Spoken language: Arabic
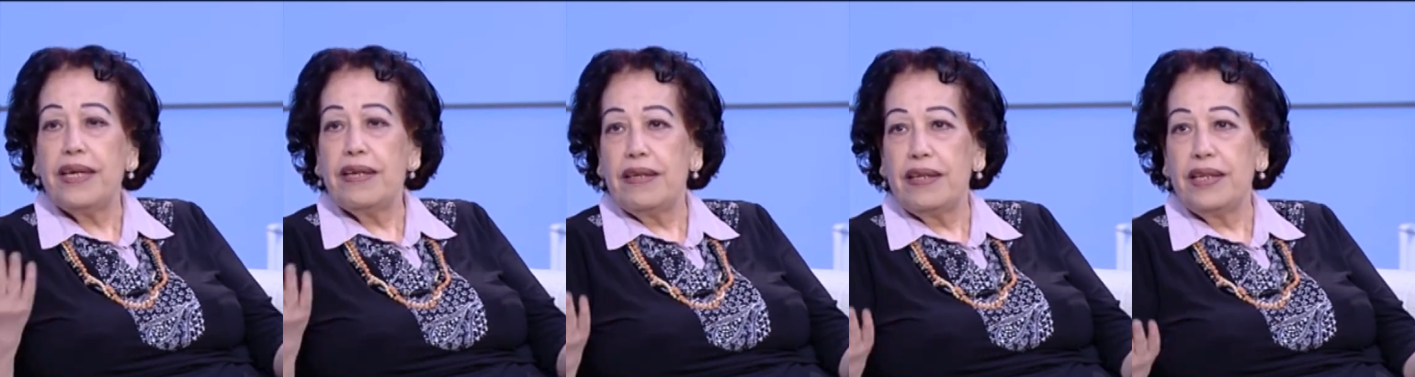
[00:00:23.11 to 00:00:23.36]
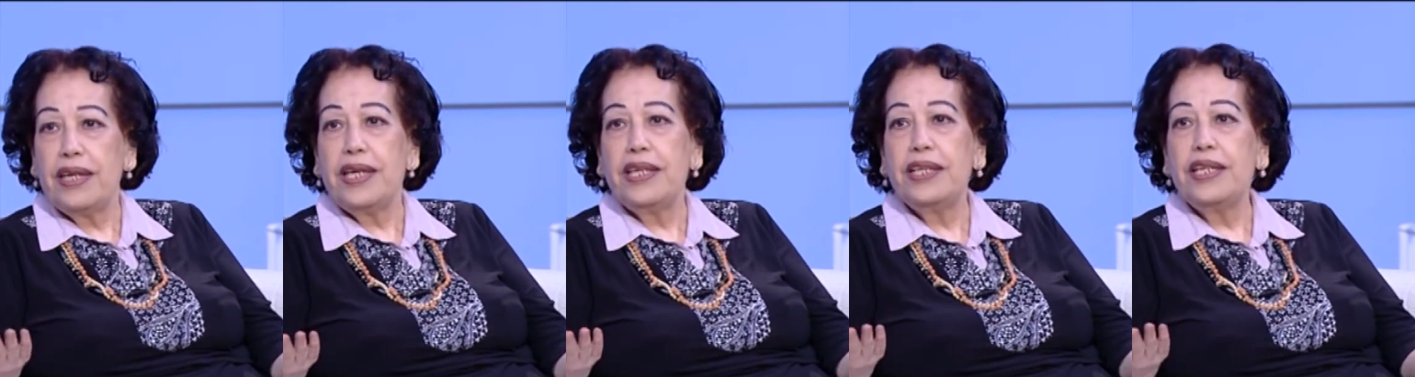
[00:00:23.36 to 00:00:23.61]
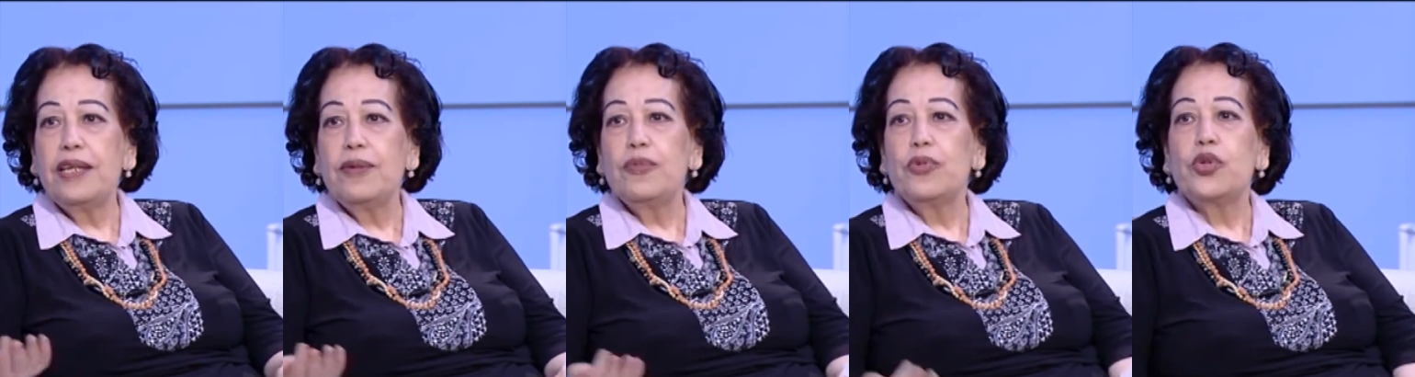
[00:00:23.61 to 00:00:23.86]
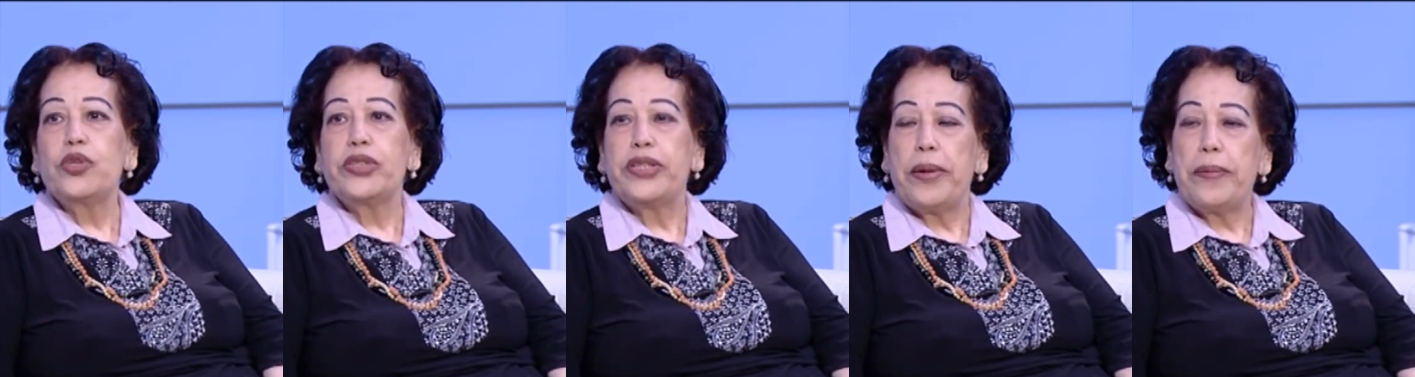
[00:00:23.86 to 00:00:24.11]
ليه
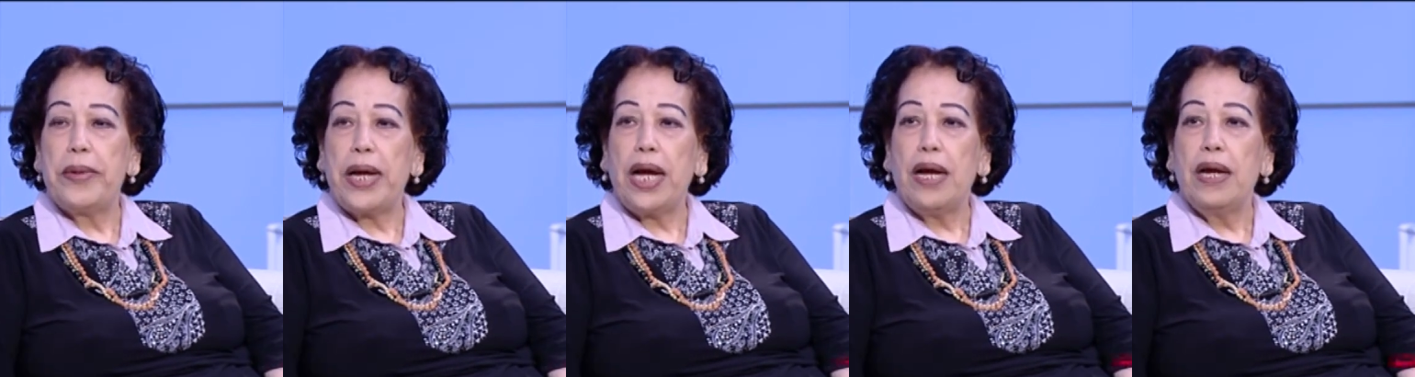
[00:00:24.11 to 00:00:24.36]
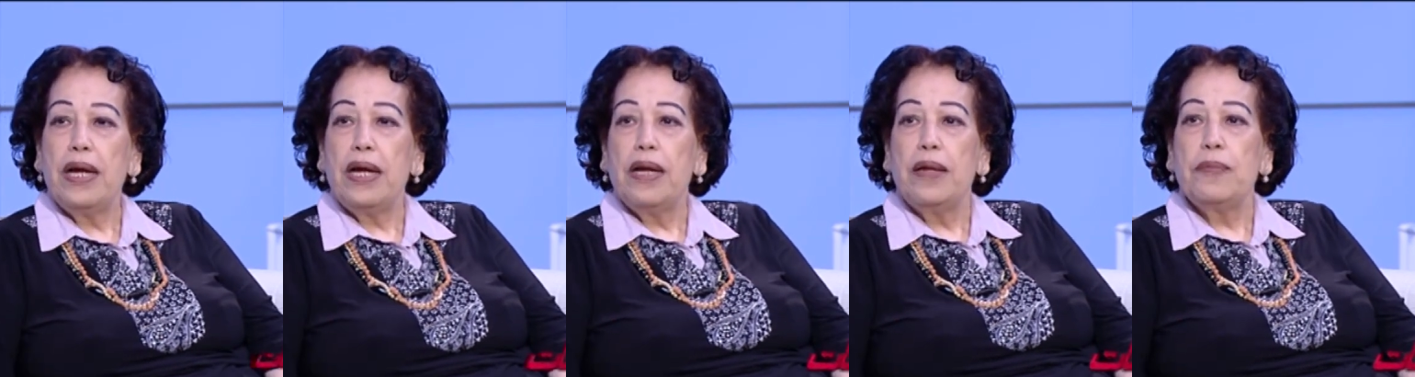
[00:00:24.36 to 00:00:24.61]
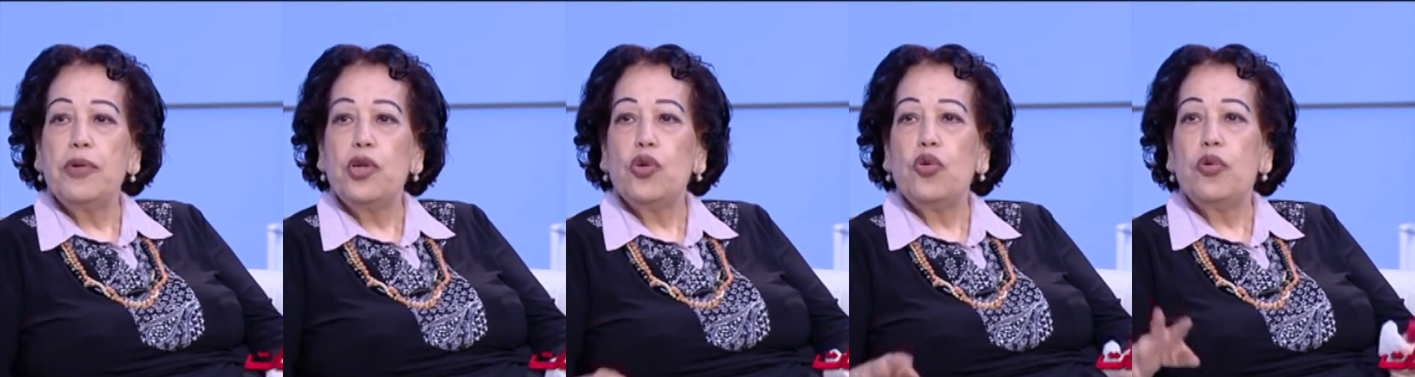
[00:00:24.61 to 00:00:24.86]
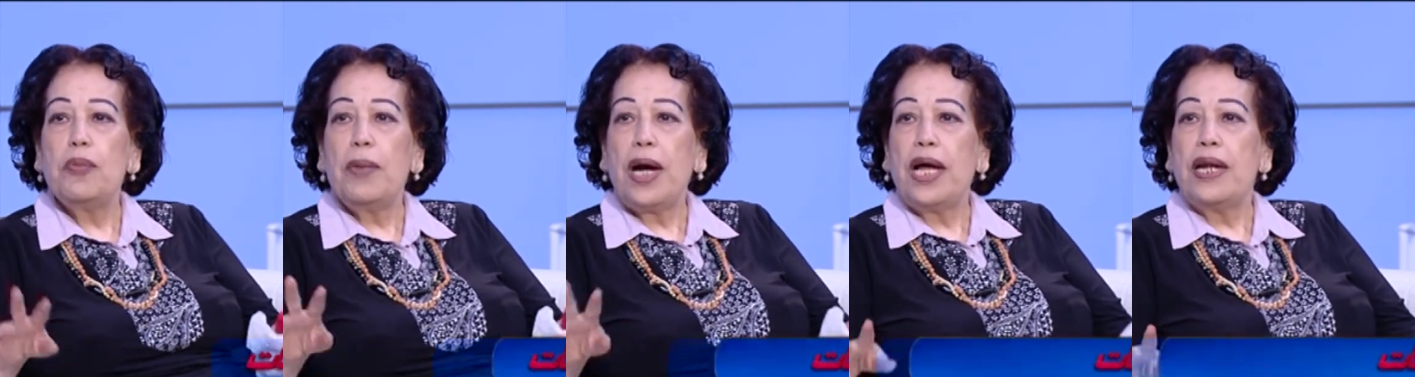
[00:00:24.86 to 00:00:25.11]
لان المجتمع
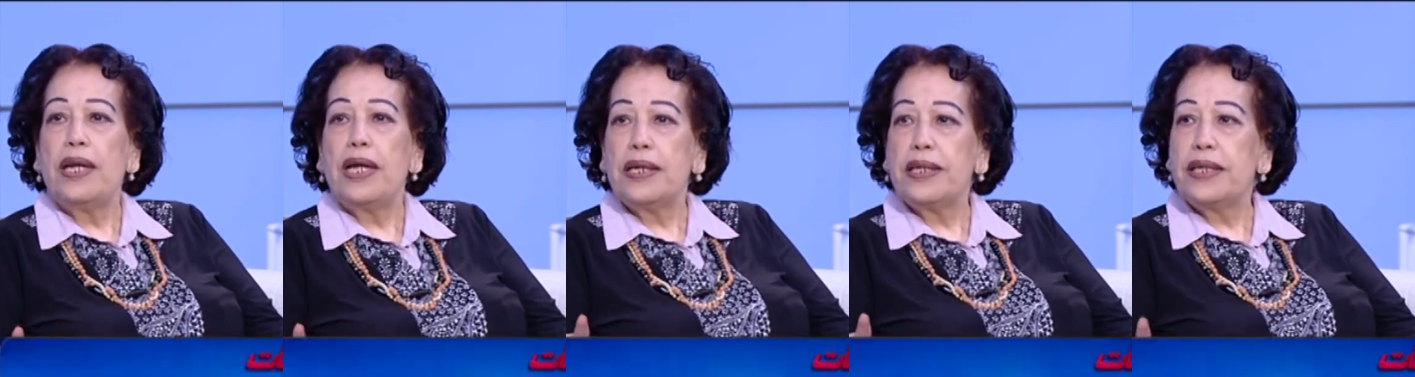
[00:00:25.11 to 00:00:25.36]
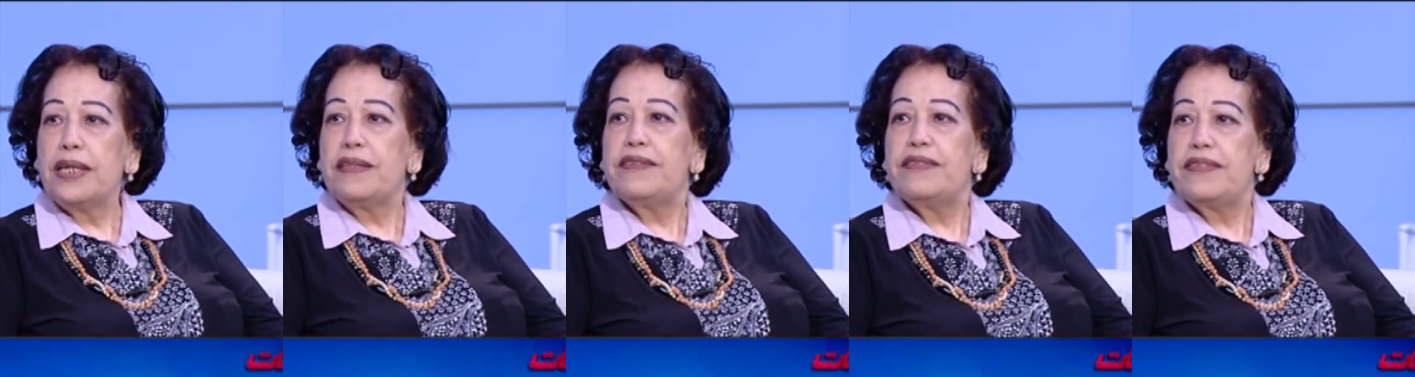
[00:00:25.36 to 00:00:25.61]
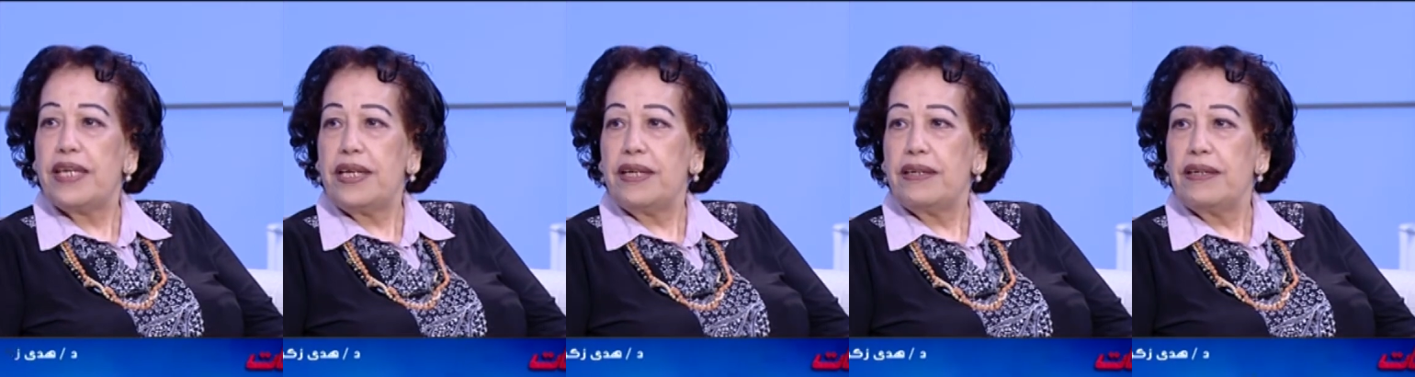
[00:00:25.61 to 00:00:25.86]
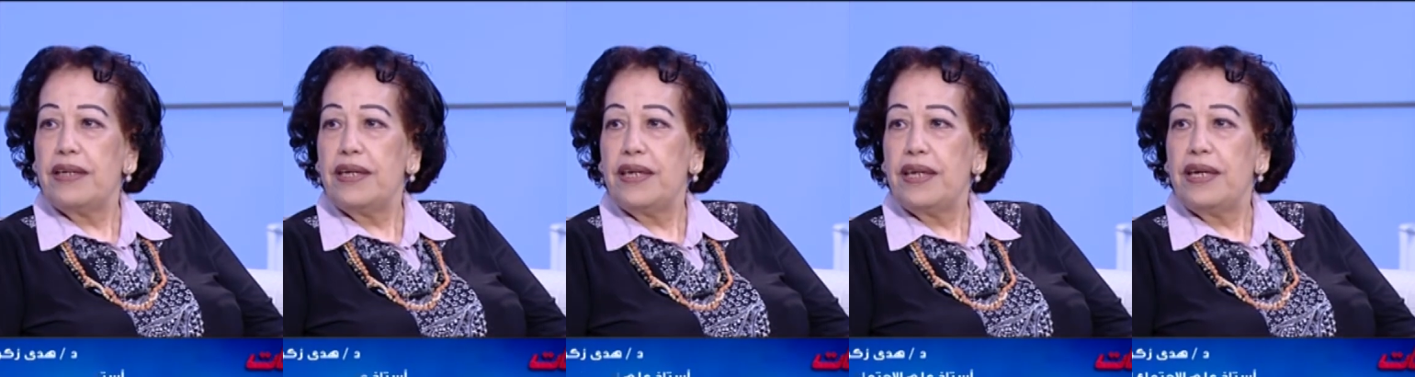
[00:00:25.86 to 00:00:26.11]
بيقوم على
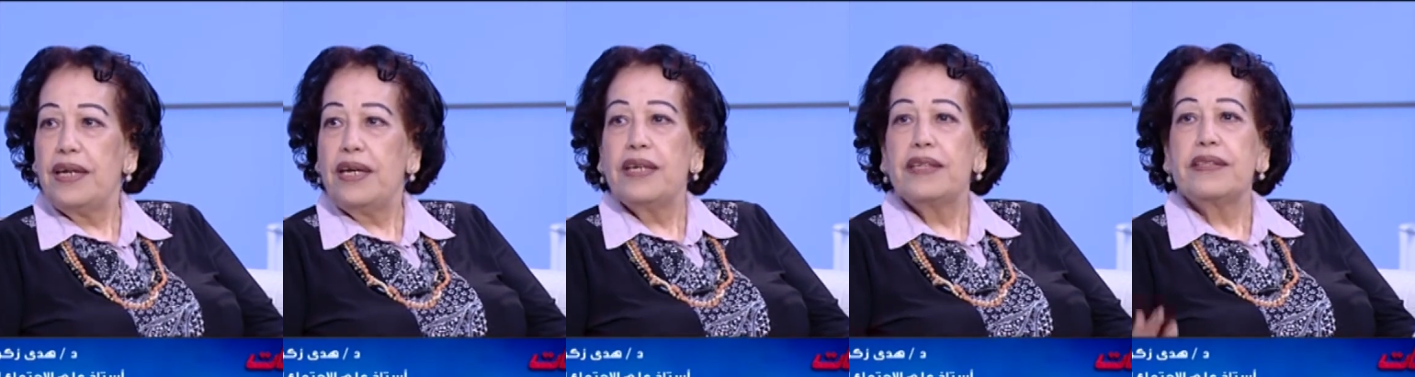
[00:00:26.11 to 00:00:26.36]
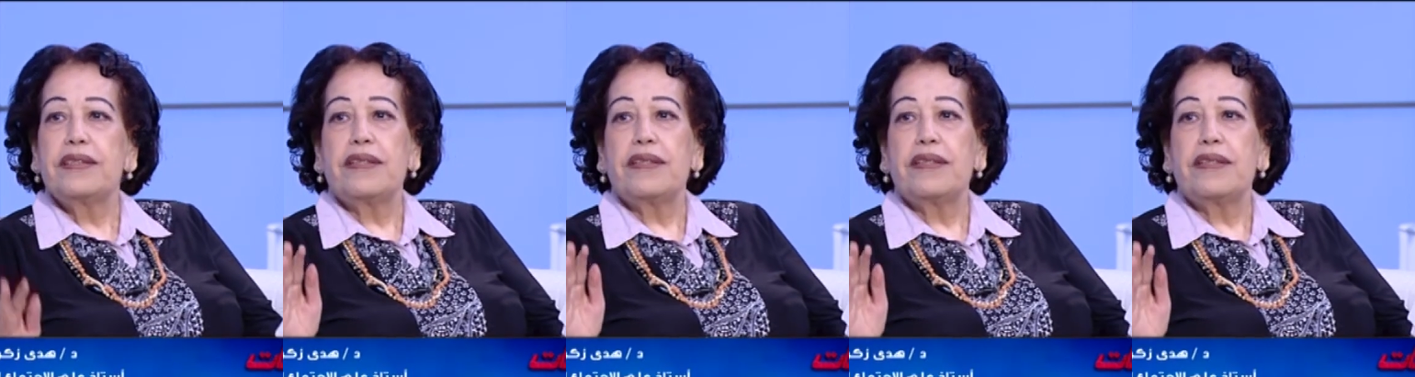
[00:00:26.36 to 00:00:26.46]
الجنسين